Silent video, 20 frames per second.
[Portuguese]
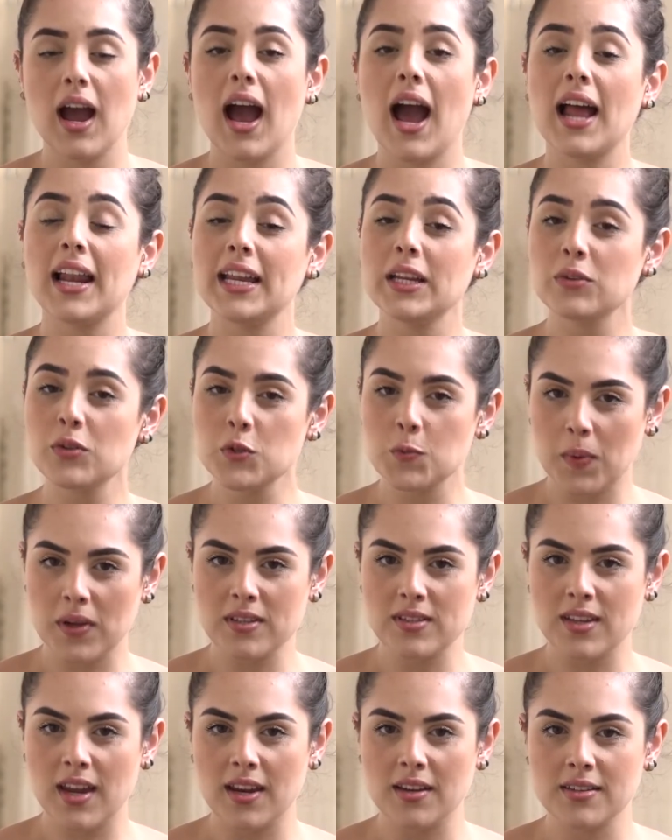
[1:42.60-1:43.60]
Além dos
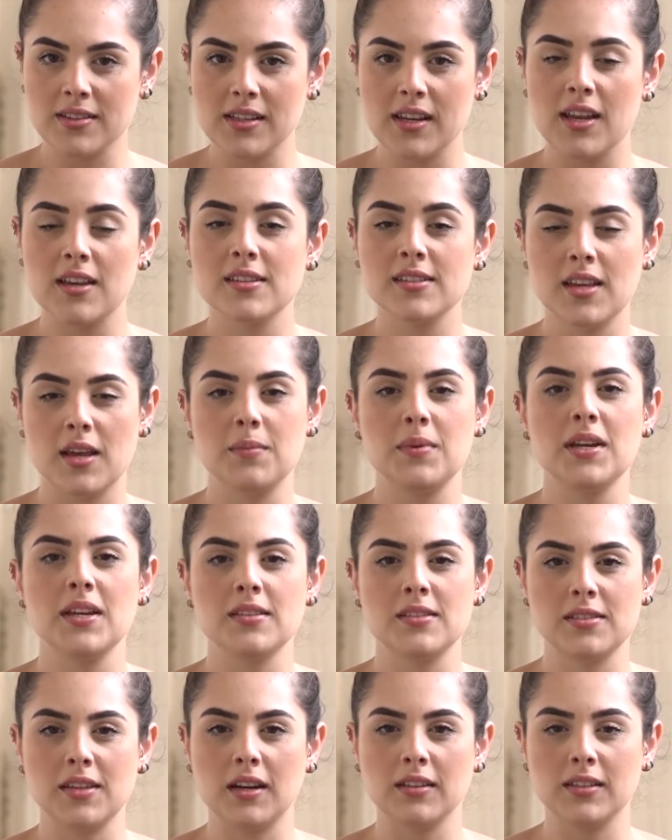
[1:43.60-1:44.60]
pacientes que recebem
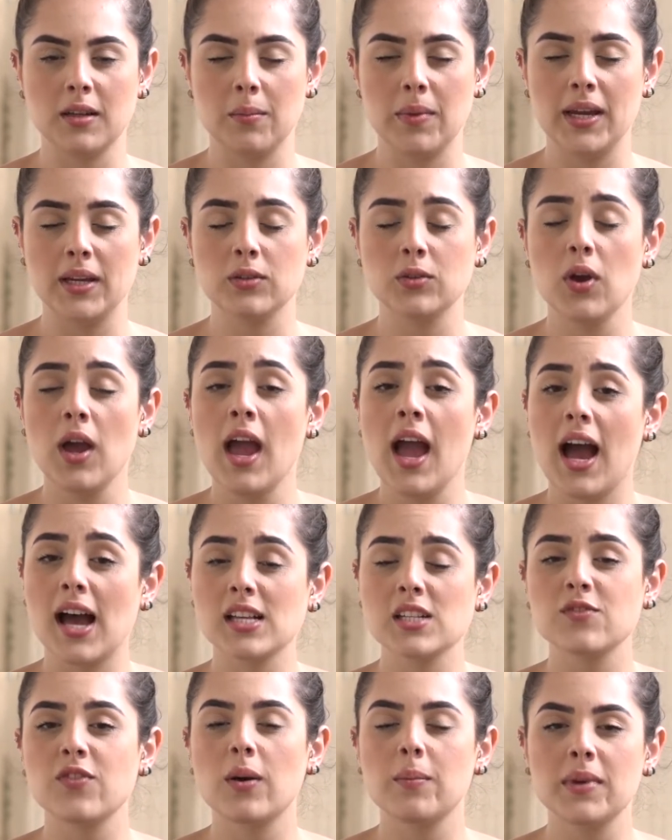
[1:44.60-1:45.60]
esse tratamento,
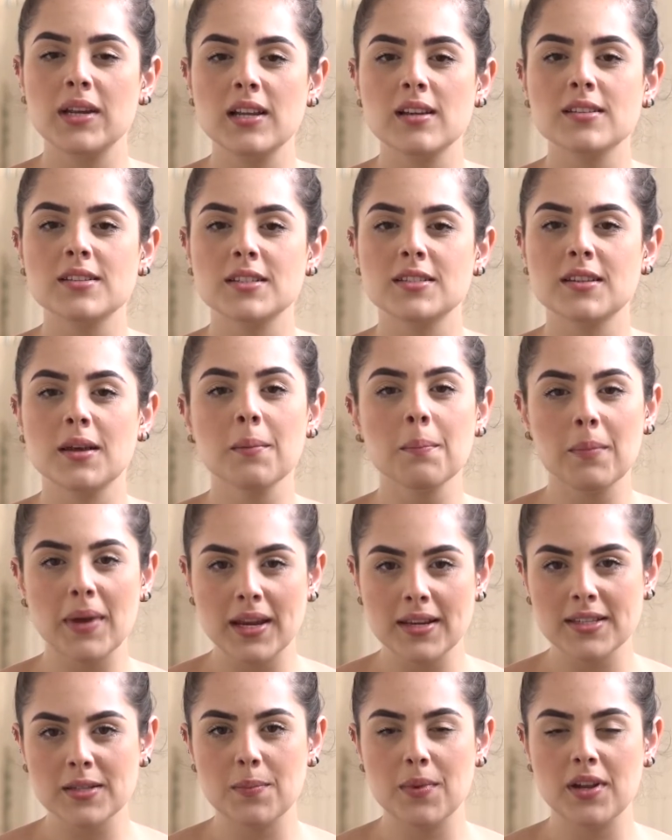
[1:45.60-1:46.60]
as famílias
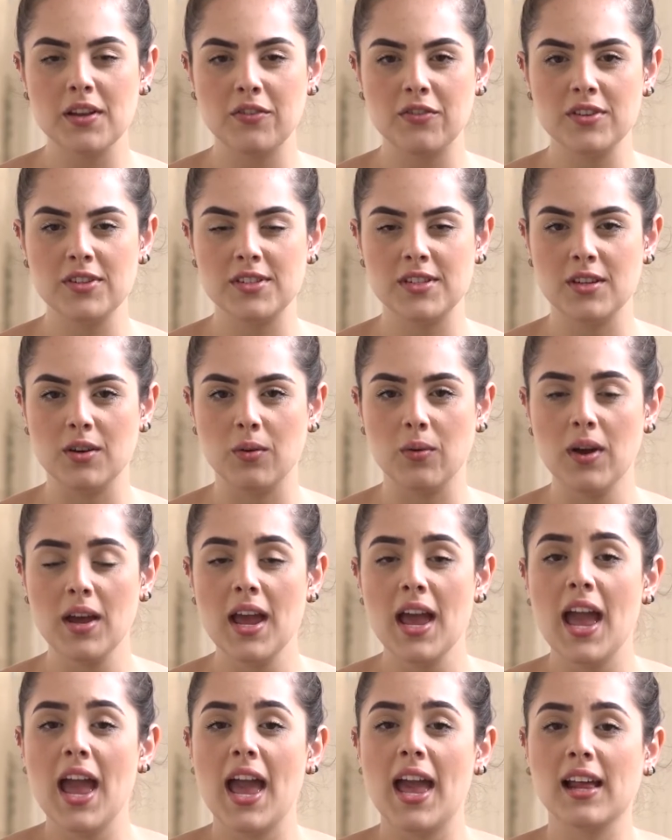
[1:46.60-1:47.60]
também se beneficiam.
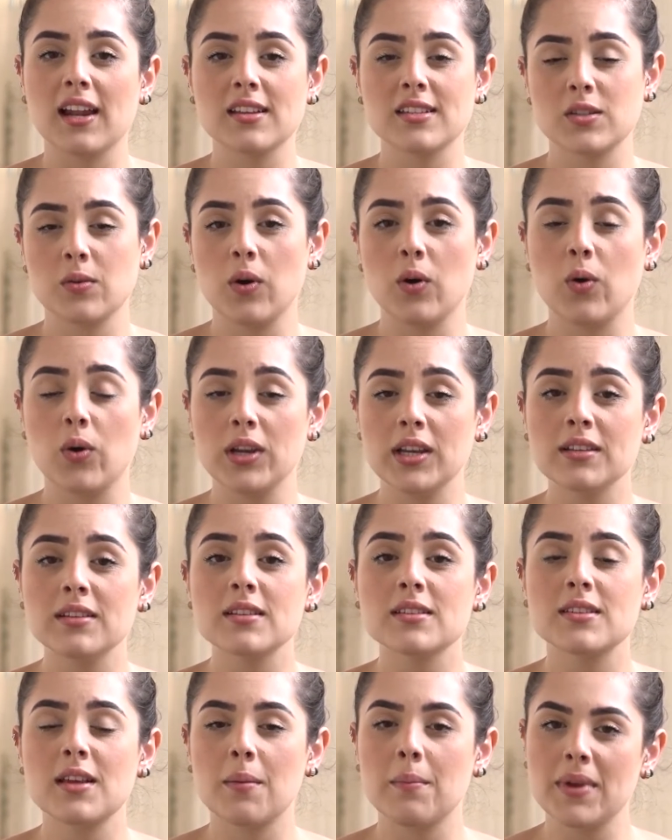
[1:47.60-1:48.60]
Elas são
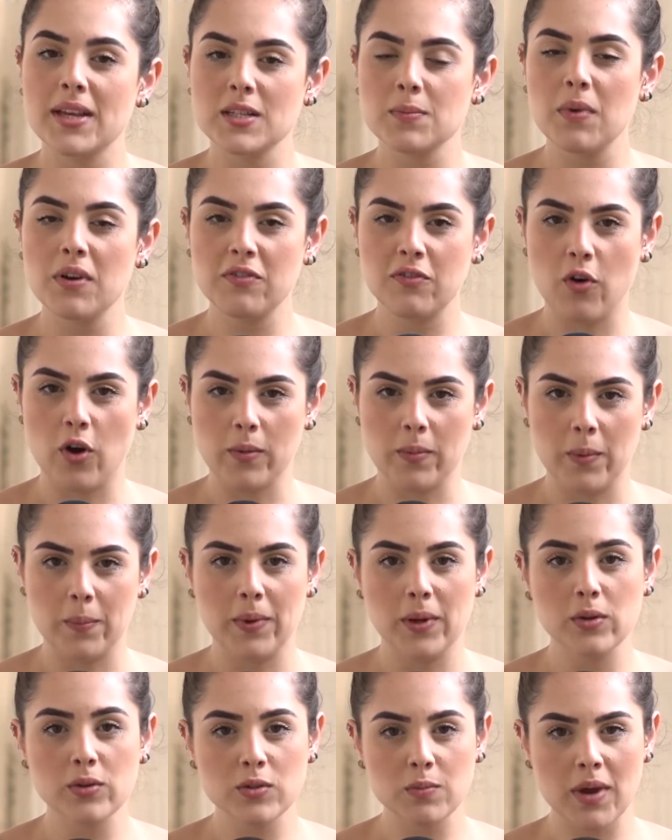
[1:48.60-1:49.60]
acolhidas da mesma forma
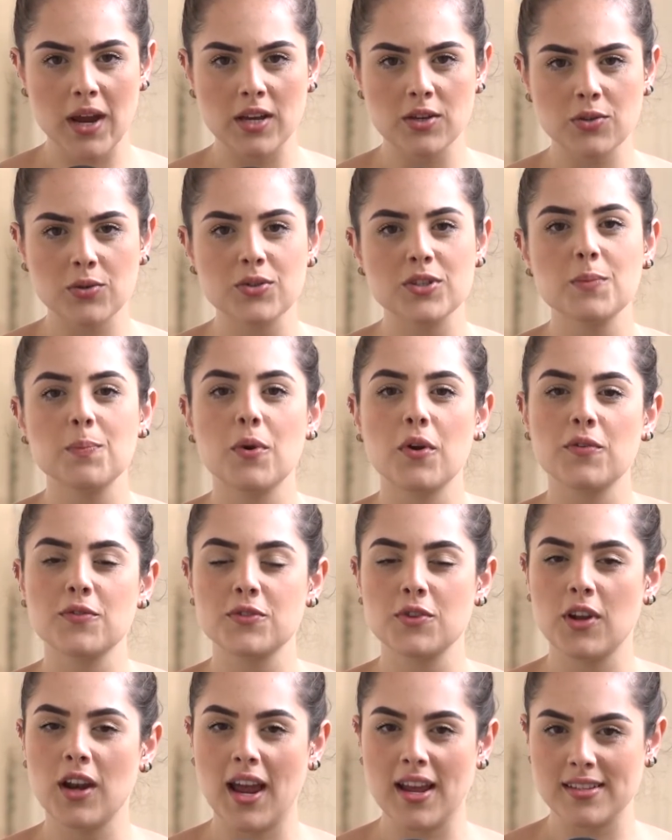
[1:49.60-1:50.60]
pelos médicos e
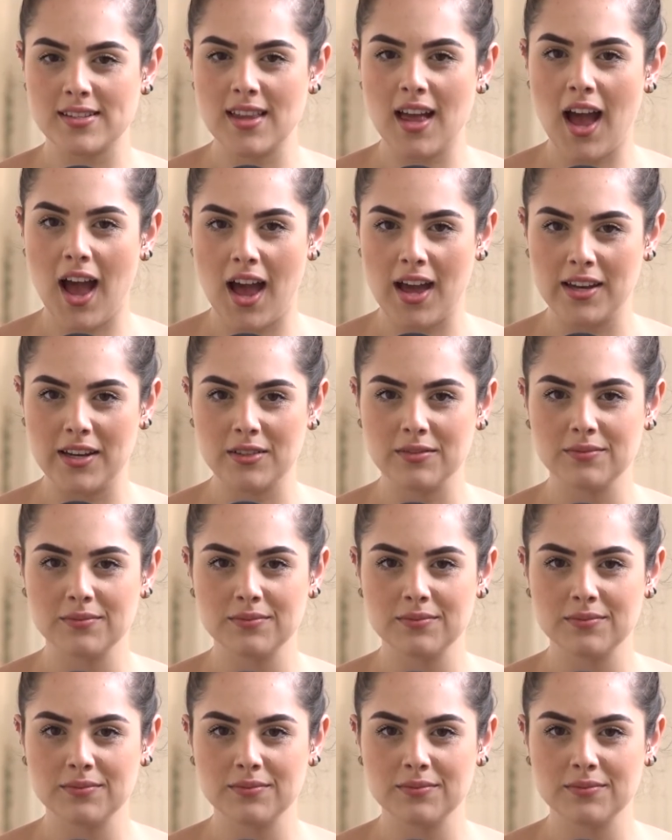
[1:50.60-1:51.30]
profissionais da área.